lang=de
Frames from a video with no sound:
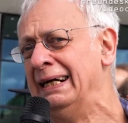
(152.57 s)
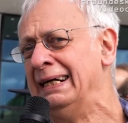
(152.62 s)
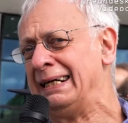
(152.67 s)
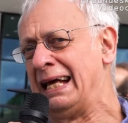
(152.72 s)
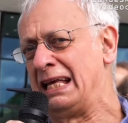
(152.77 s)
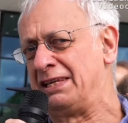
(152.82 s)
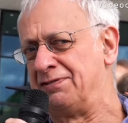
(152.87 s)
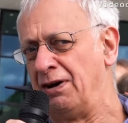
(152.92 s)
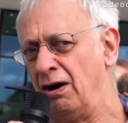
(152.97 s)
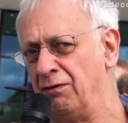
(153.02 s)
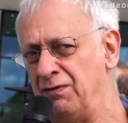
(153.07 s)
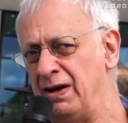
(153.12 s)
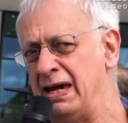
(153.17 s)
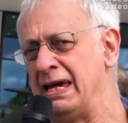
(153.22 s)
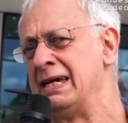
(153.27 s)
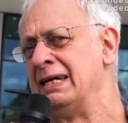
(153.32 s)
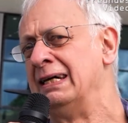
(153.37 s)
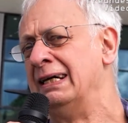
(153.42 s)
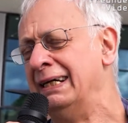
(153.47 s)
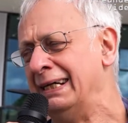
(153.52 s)
dass
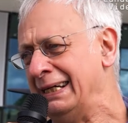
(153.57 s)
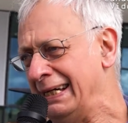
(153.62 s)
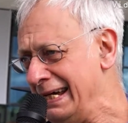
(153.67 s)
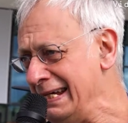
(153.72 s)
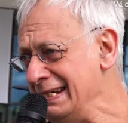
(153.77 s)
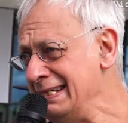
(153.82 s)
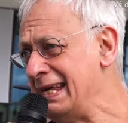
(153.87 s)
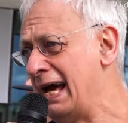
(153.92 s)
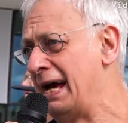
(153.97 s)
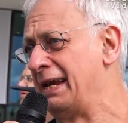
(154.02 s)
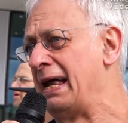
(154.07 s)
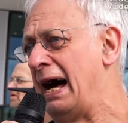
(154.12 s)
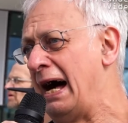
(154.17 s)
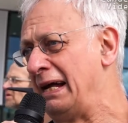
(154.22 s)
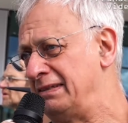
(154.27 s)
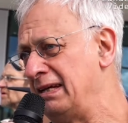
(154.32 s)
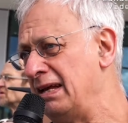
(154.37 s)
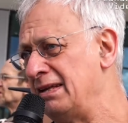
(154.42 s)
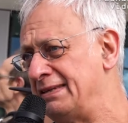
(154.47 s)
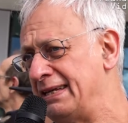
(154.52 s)
VW in der
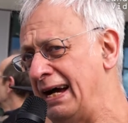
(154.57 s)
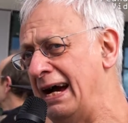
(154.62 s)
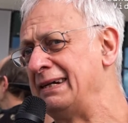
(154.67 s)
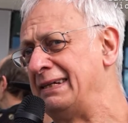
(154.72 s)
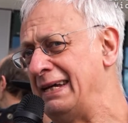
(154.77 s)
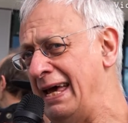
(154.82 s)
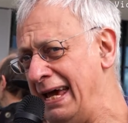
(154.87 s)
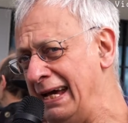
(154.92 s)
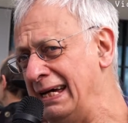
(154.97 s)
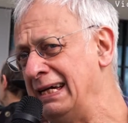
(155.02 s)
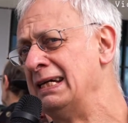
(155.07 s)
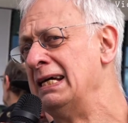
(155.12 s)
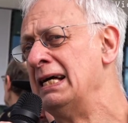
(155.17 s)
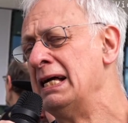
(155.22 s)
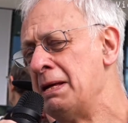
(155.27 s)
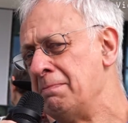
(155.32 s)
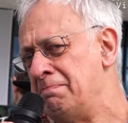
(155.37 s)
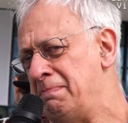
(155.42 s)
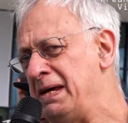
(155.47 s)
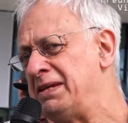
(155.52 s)
Nazizeit eng
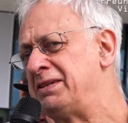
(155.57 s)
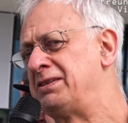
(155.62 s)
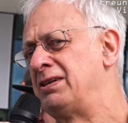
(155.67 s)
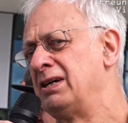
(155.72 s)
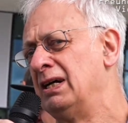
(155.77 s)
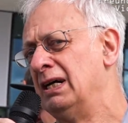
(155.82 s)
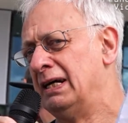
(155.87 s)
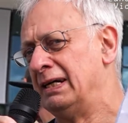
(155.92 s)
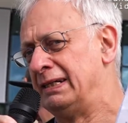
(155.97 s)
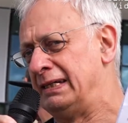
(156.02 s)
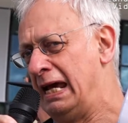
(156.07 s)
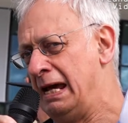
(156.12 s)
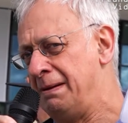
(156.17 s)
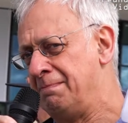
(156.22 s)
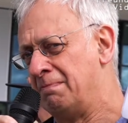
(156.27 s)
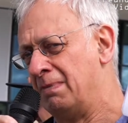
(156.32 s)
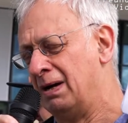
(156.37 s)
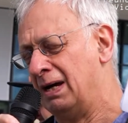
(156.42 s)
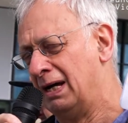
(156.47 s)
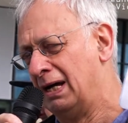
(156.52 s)
mit
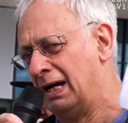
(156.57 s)
dem